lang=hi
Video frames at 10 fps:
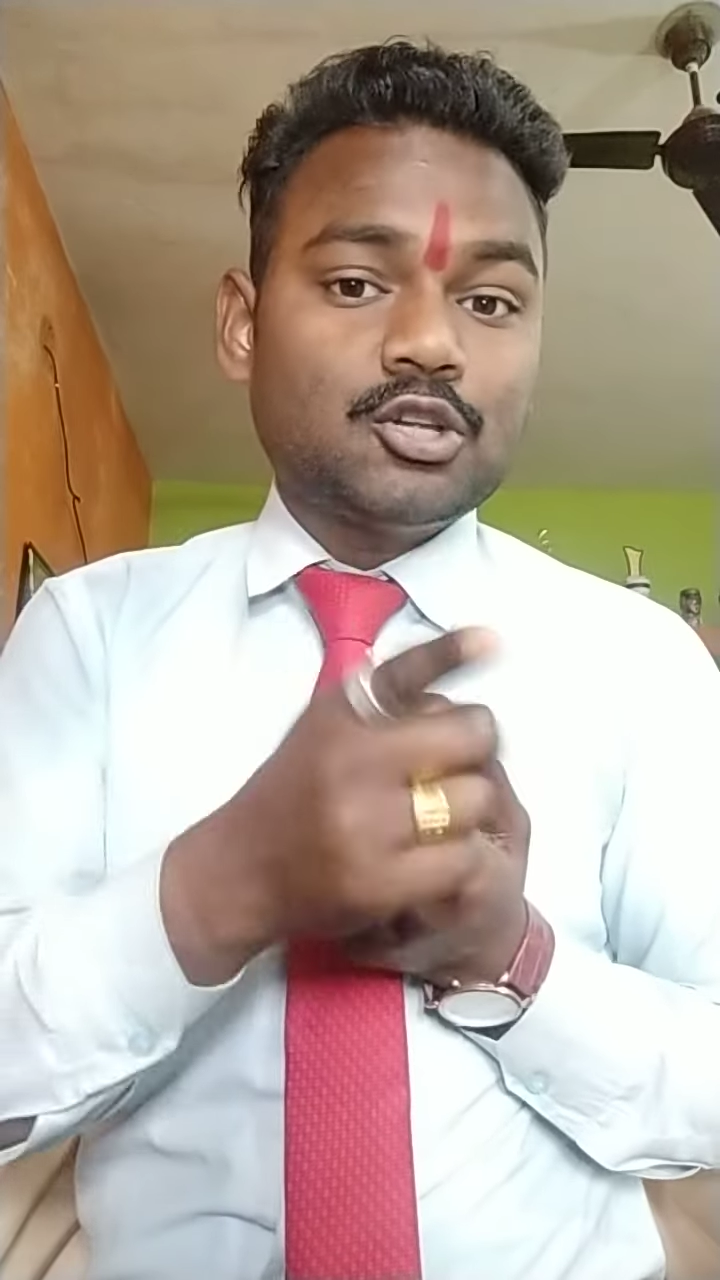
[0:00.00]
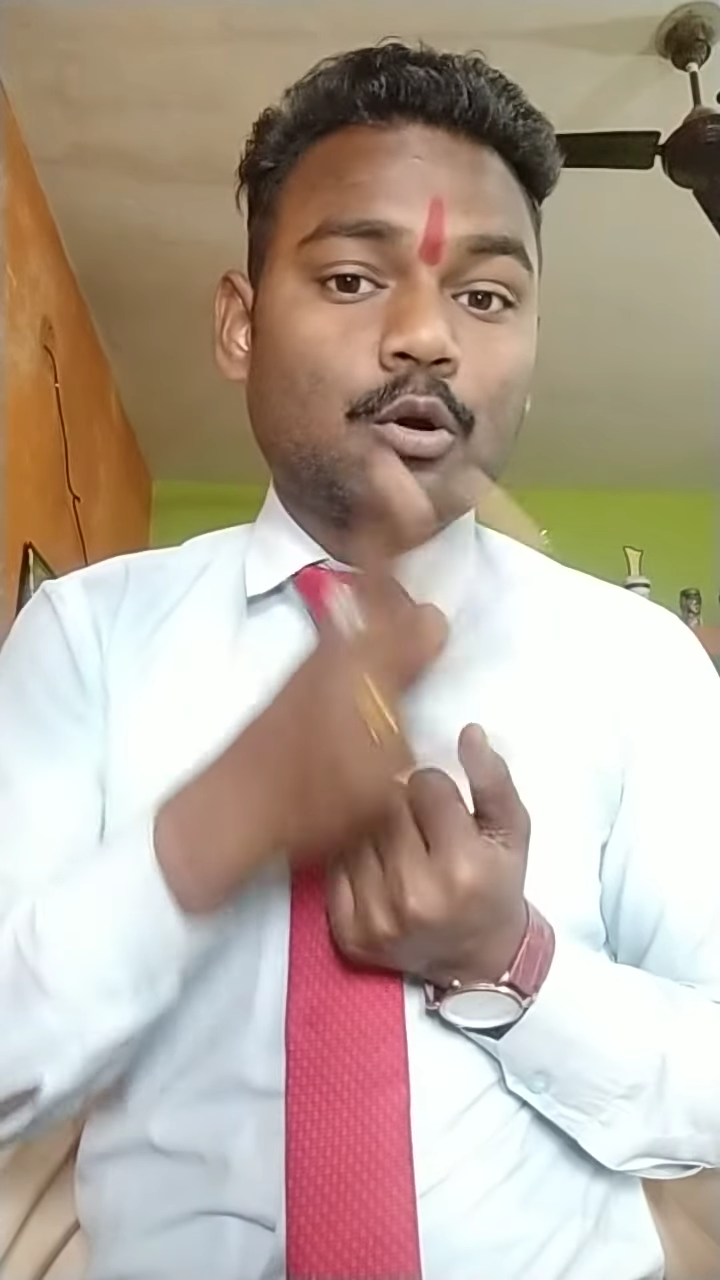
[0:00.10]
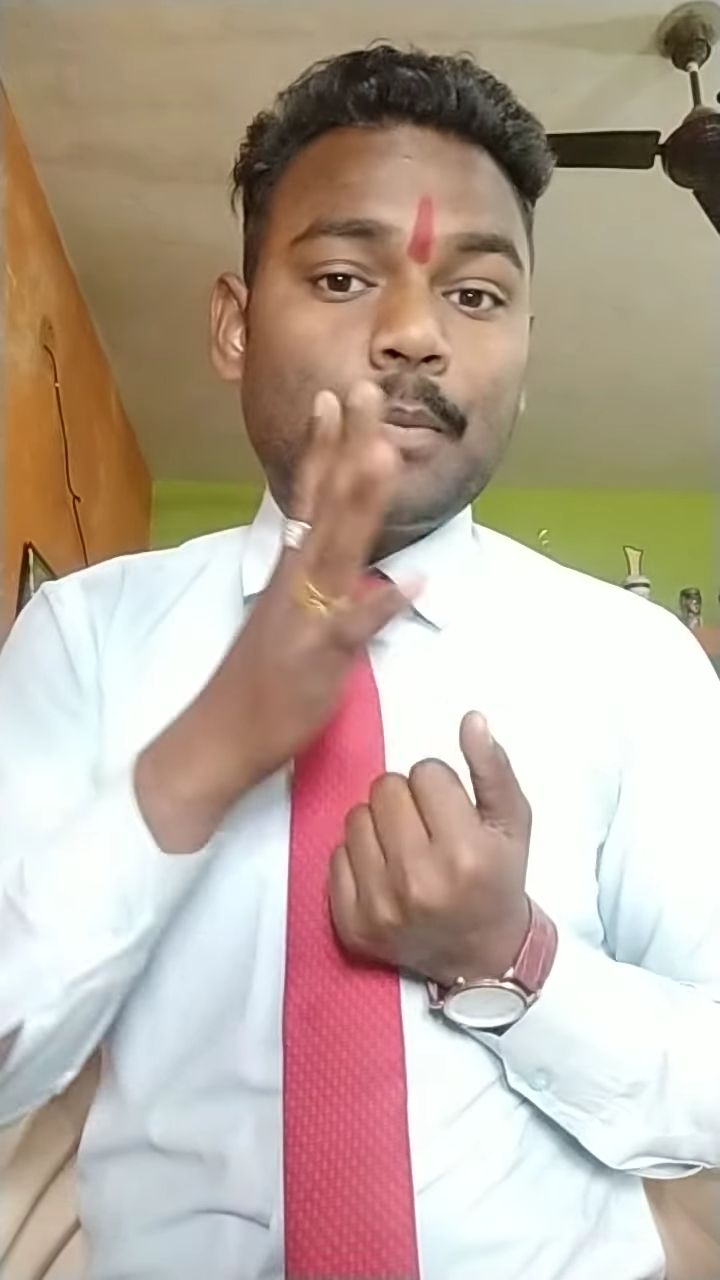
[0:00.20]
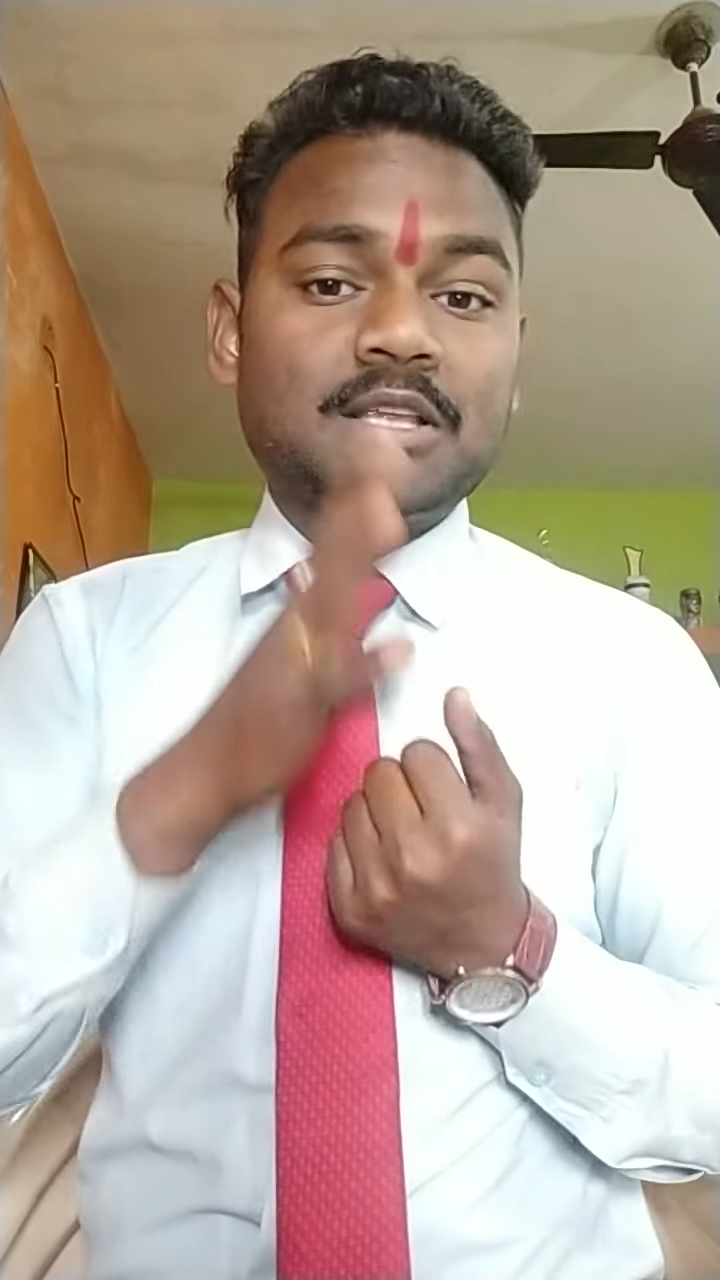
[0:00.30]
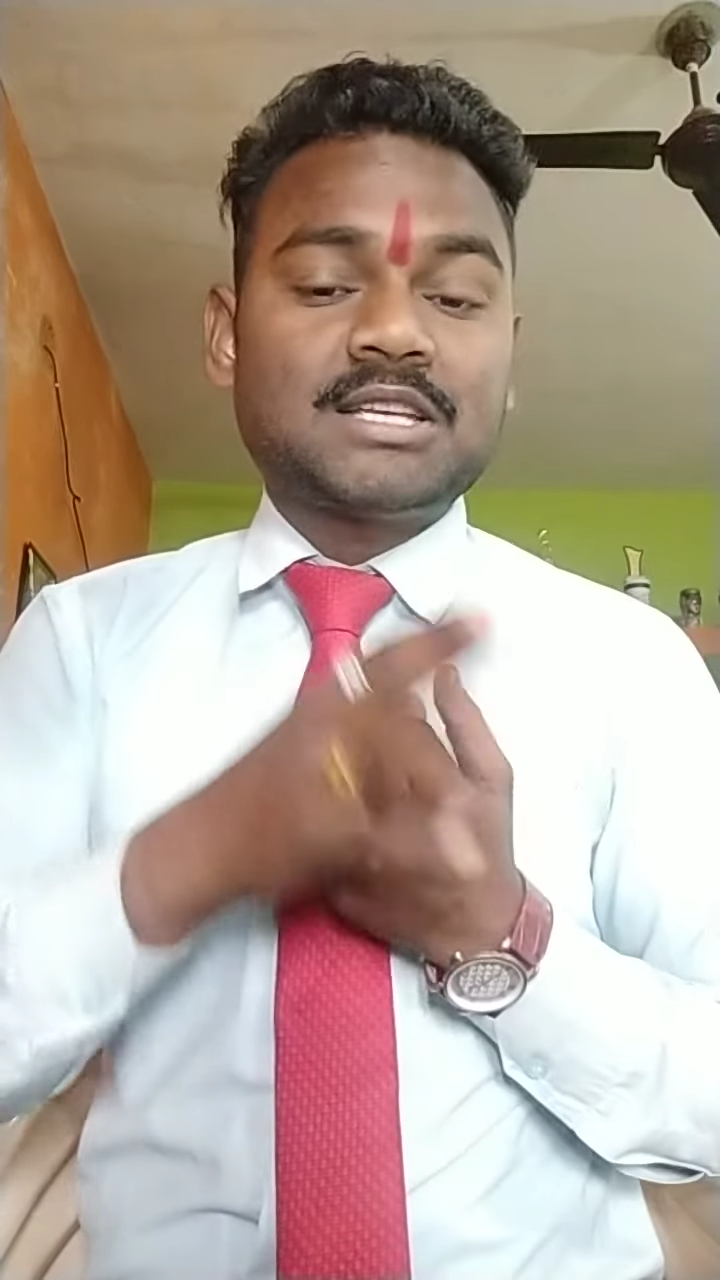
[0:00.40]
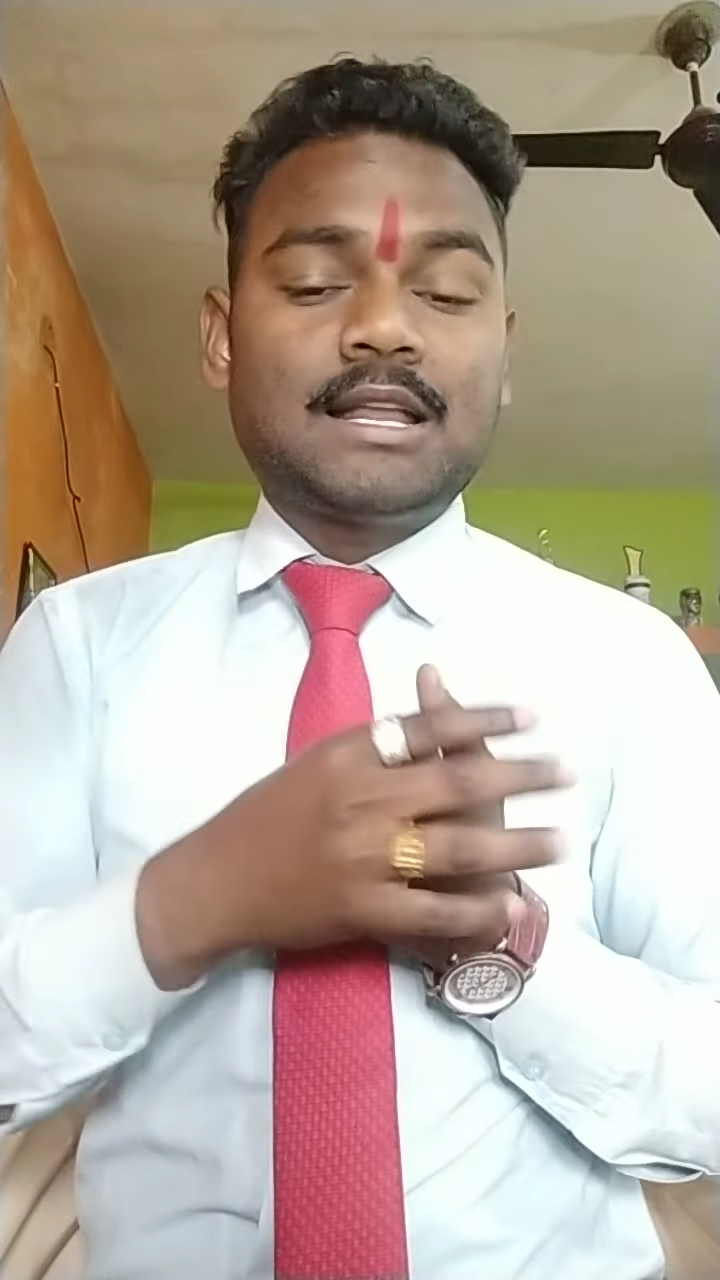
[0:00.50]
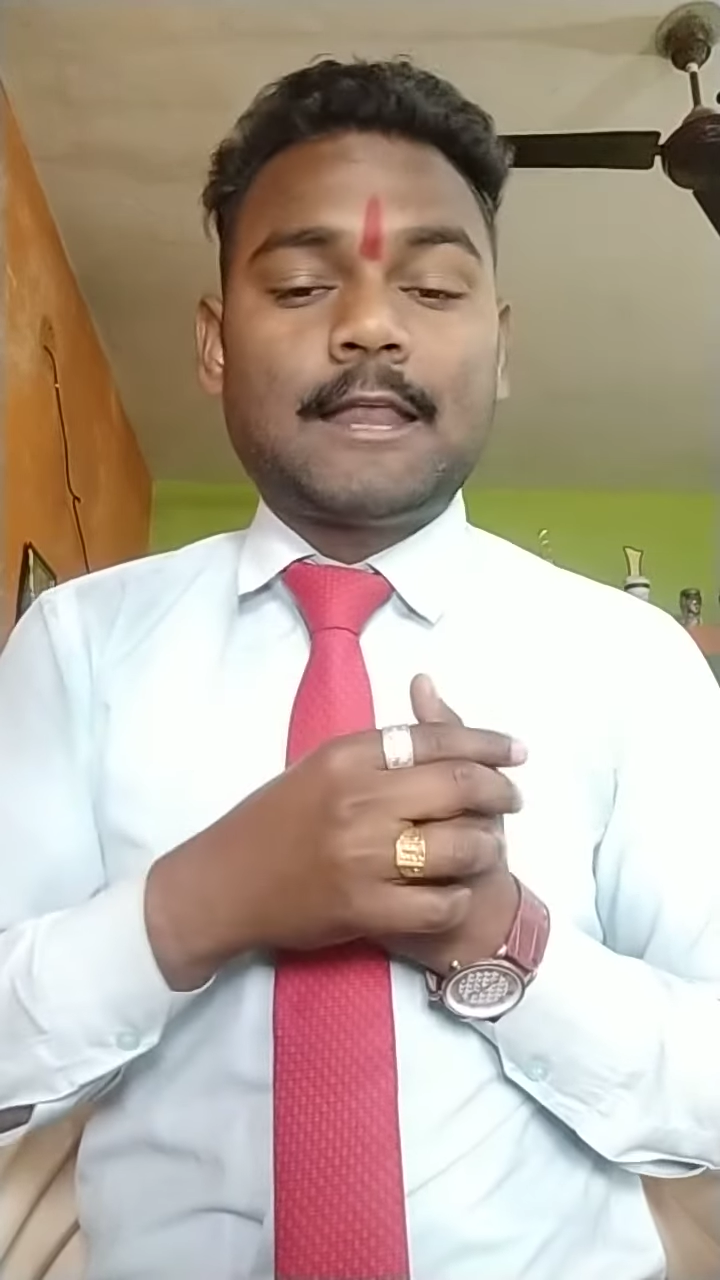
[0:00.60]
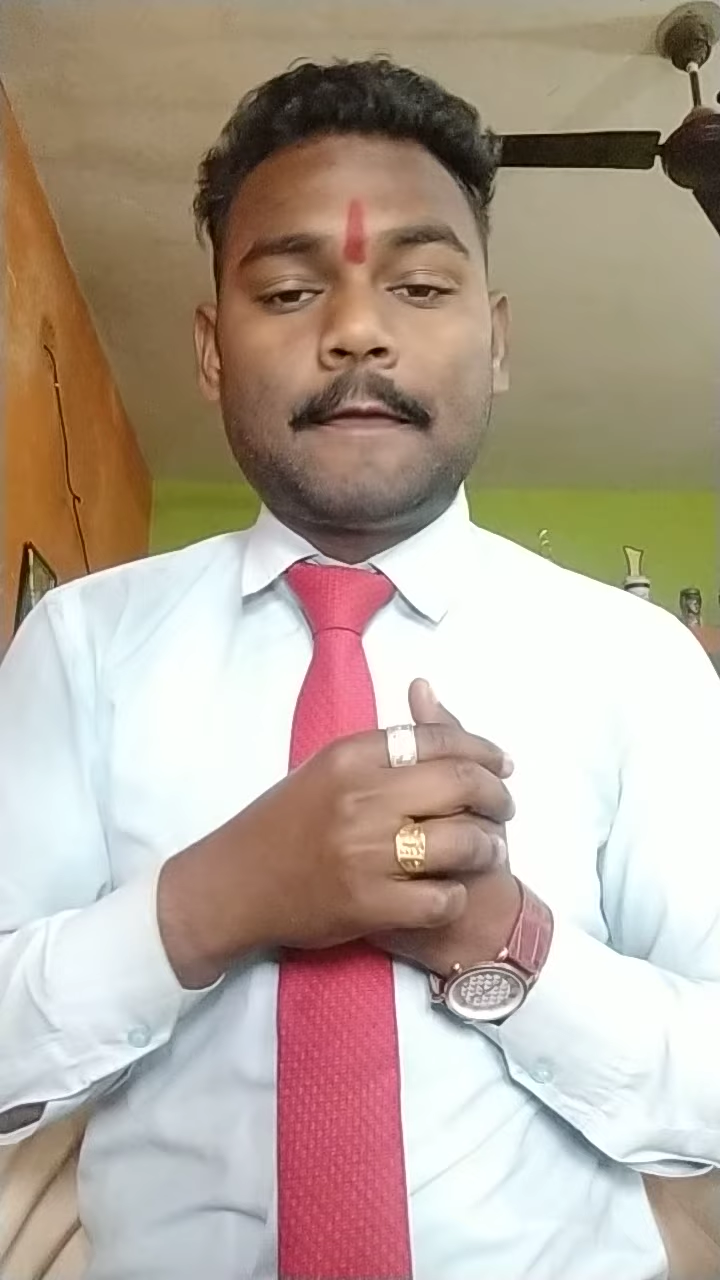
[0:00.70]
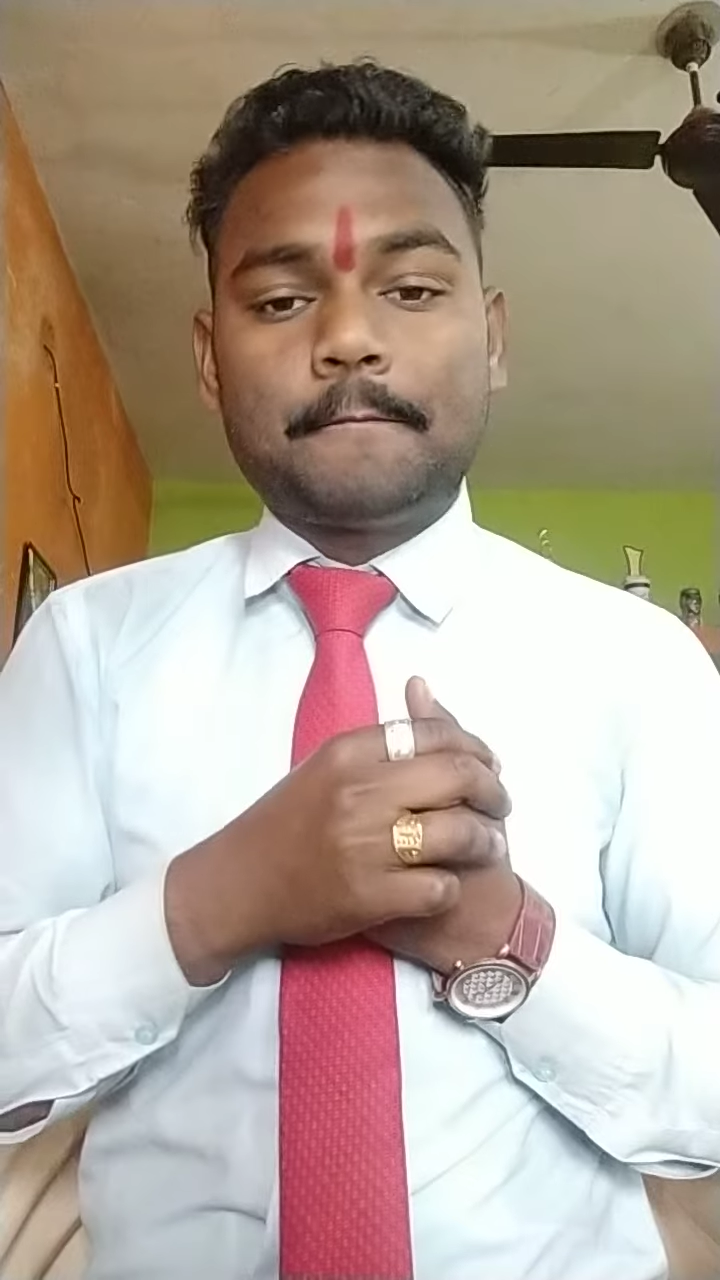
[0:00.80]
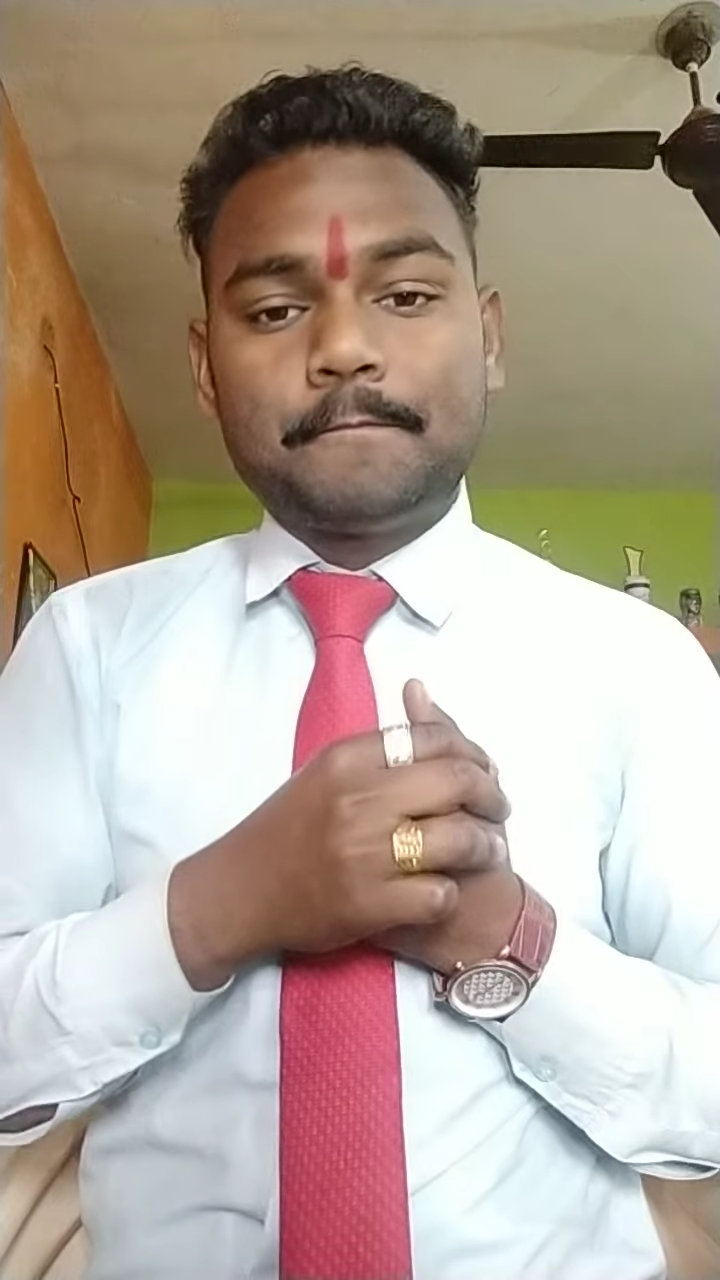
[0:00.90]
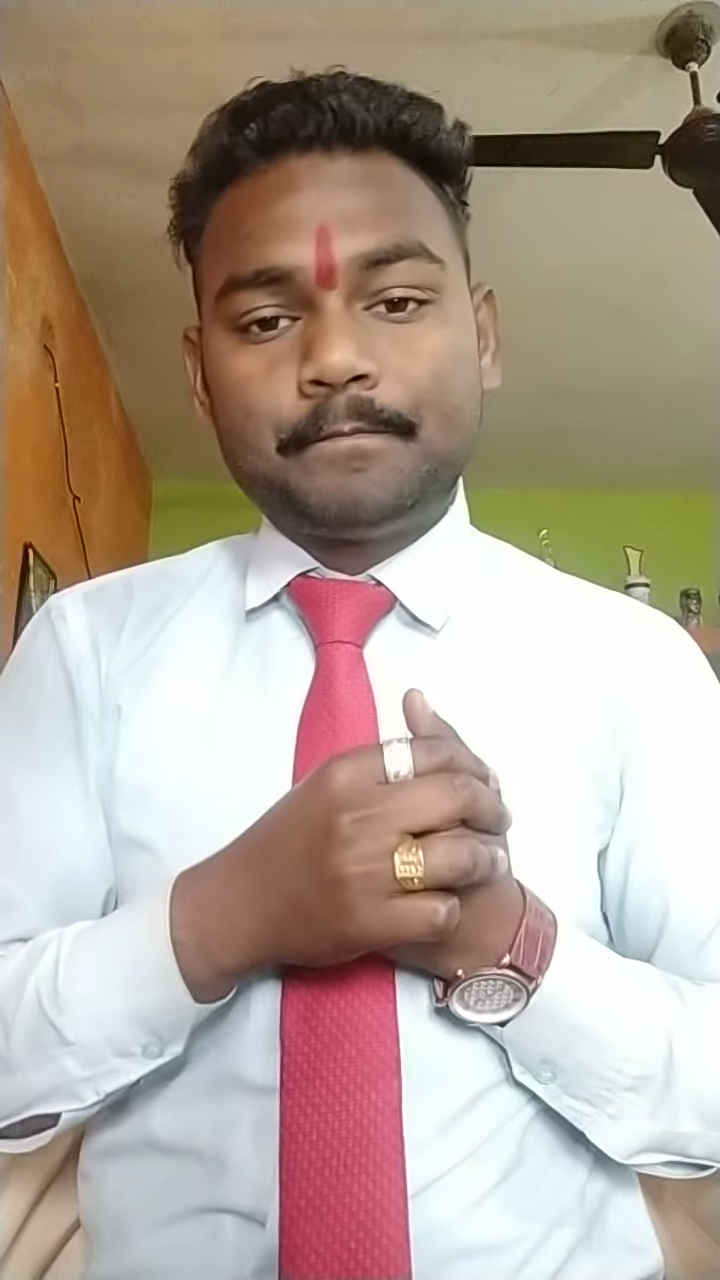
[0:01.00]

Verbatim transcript: जीरो परसेंट है